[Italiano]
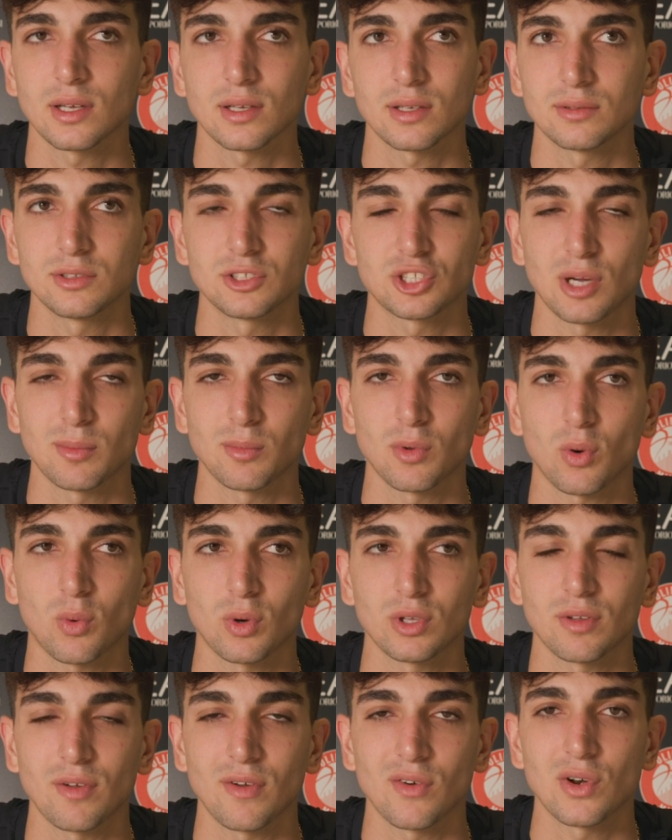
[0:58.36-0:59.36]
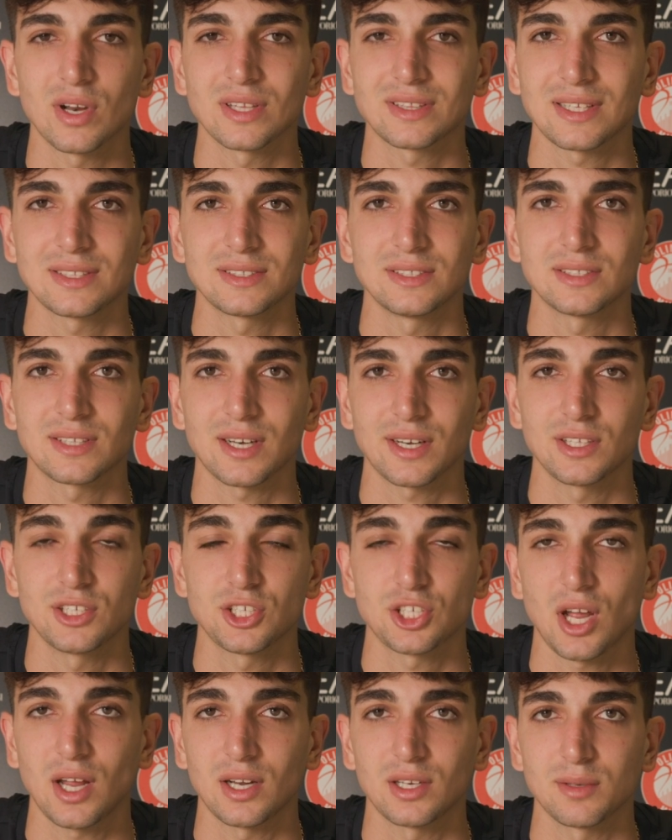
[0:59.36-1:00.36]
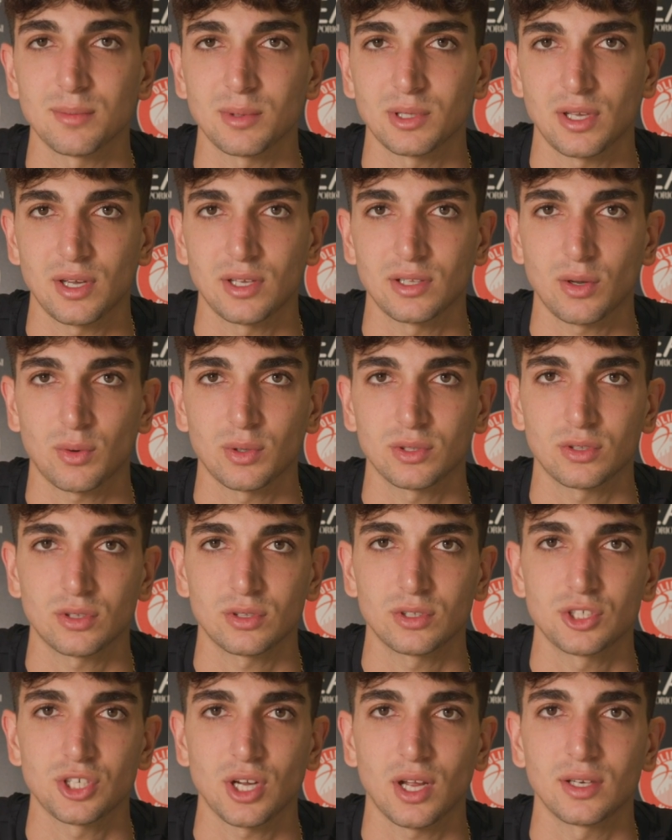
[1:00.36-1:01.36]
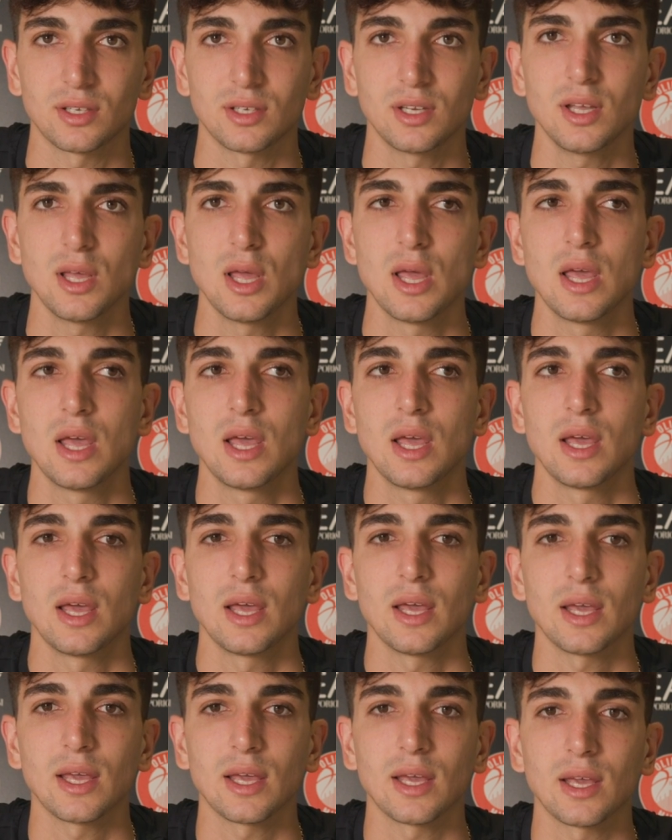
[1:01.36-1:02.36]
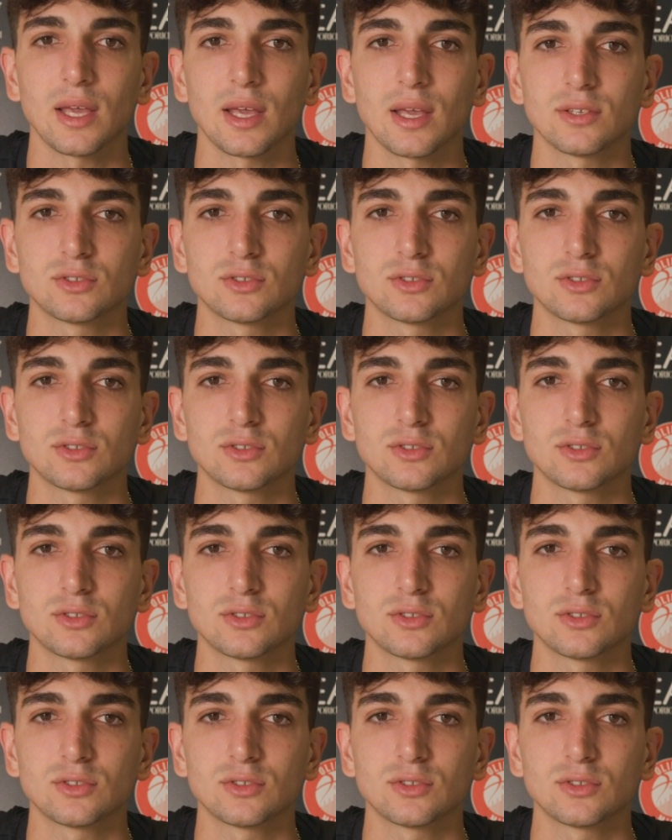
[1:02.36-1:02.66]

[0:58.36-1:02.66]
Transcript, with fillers: eh, diciamo quando avevo l'età di 13 anni, praticamente 14 anni e